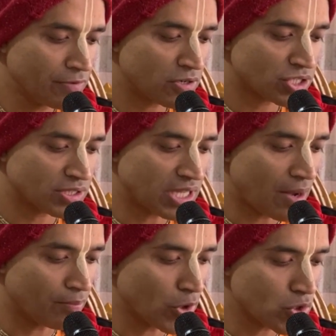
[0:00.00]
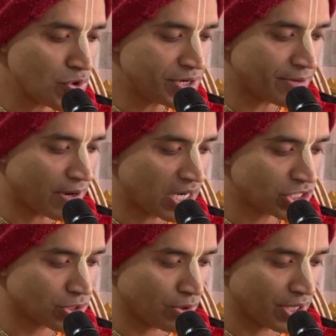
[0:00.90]
নিবসতাম বৈকুণ্ঠে
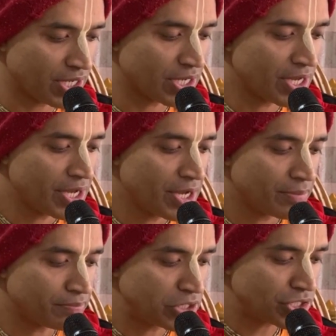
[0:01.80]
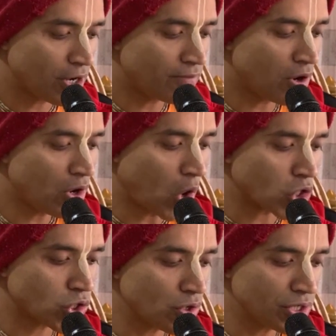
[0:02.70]
বাস করে বিষম
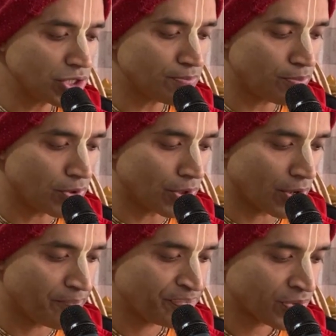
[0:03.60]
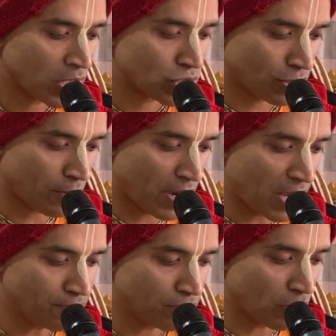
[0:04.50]
অসঙ্গীতিপূর্ণ
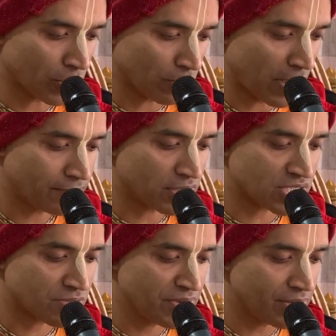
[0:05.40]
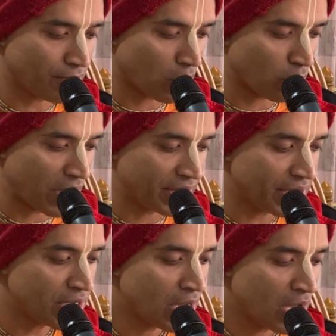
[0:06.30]
স্বভাব অনুভব তসমিন
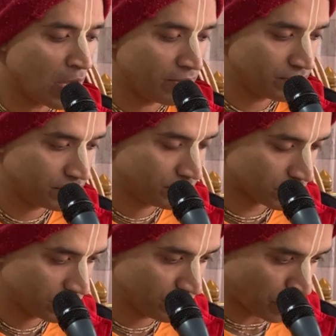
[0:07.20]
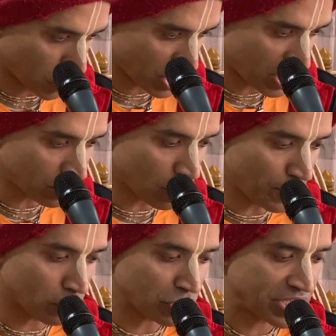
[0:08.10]
ভগবানে প্রশান্ত
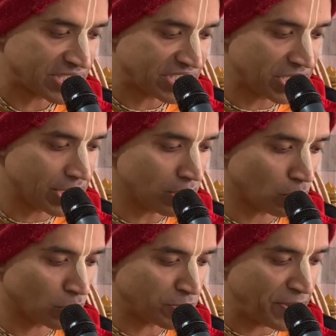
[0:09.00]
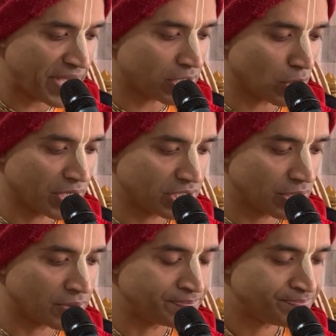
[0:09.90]
পুরুষে যিনি উদ্বেগ
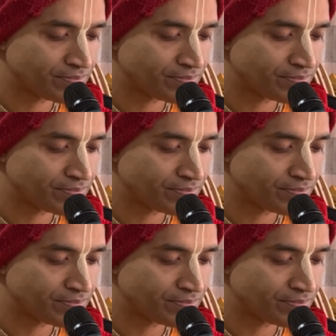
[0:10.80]
রহিত